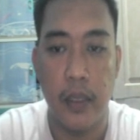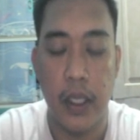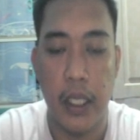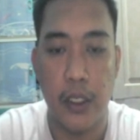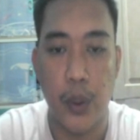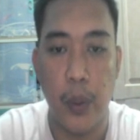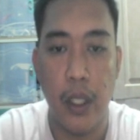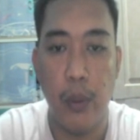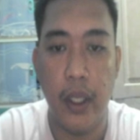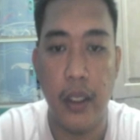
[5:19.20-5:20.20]
Ayan. So
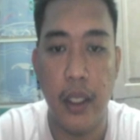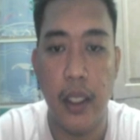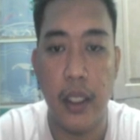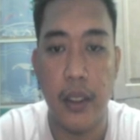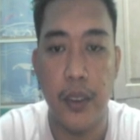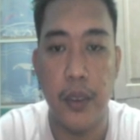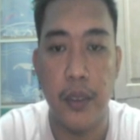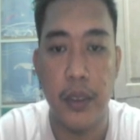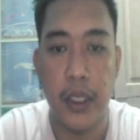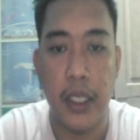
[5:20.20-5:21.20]
while waiting, ito
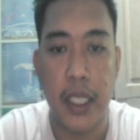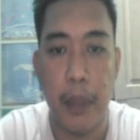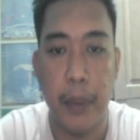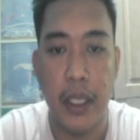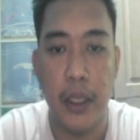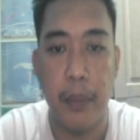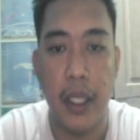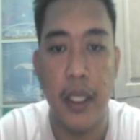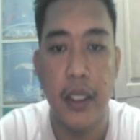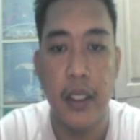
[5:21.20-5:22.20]
yung sinasabi niya, di
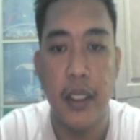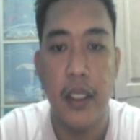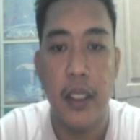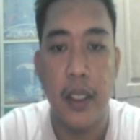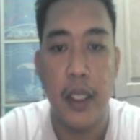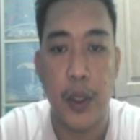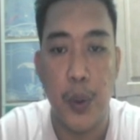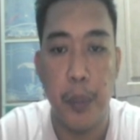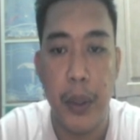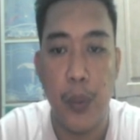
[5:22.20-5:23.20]
ba?
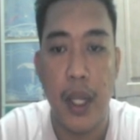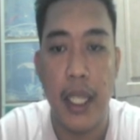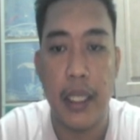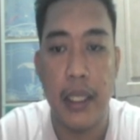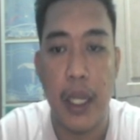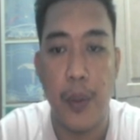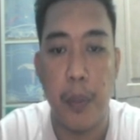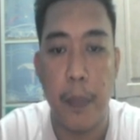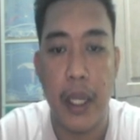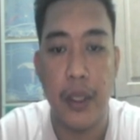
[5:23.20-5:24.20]
Itong B-Wallet daw,
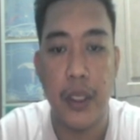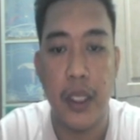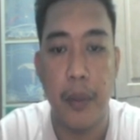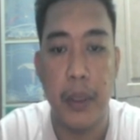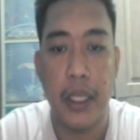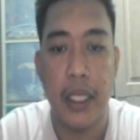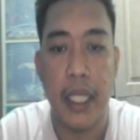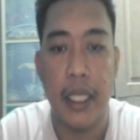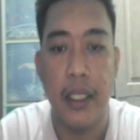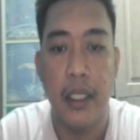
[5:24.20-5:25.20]
paano siya gamitin?
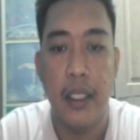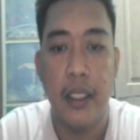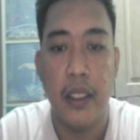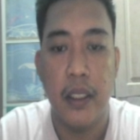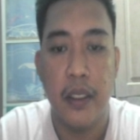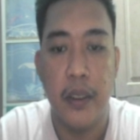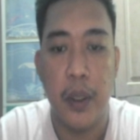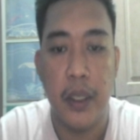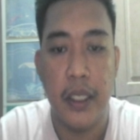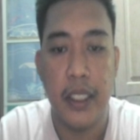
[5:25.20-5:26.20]
Ayan.
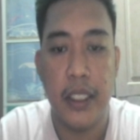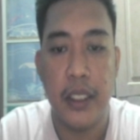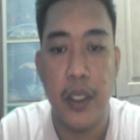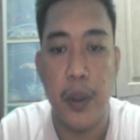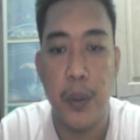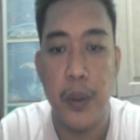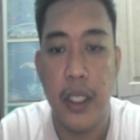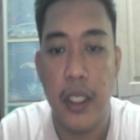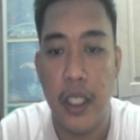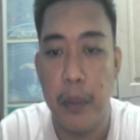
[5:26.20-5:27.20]
The, this is the
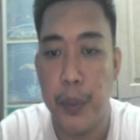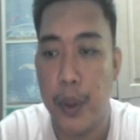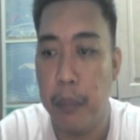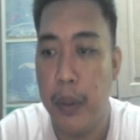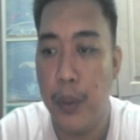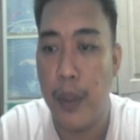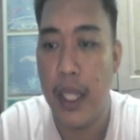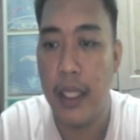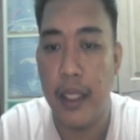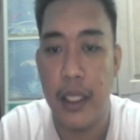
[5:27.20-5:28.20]
only input
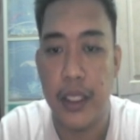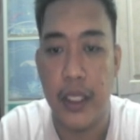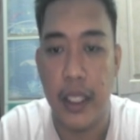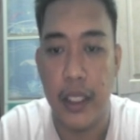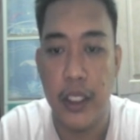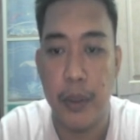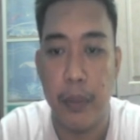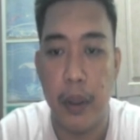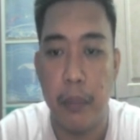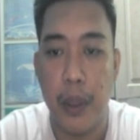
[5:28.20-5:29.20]
B-Wallet exchange
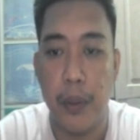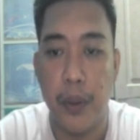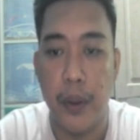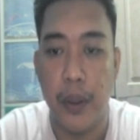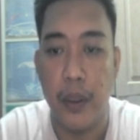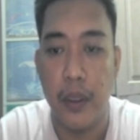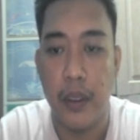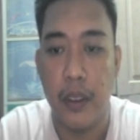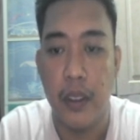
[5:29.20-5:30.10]
from now on